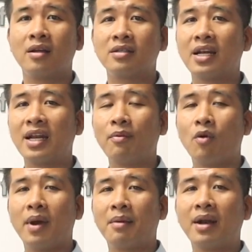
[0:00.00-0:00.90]
sắt thép
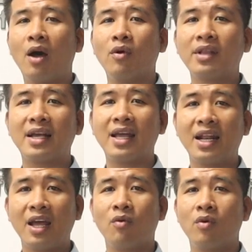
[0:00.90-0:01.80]
của mình bắt đầu nó tăng giá
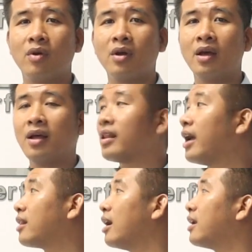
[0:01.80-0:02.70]
theo.
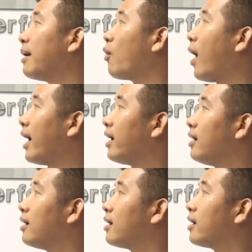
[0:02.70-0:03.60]
Thì từ năm ngoái,
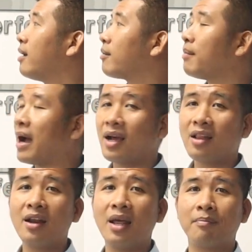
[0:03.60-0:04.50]
bằng cái
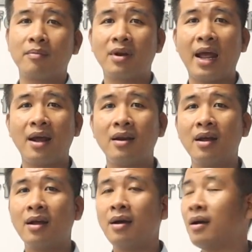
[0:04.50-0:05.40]
thời điểm tháng
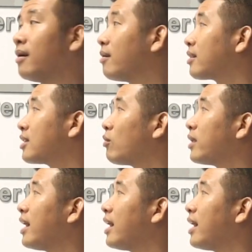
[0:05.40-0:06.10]
sau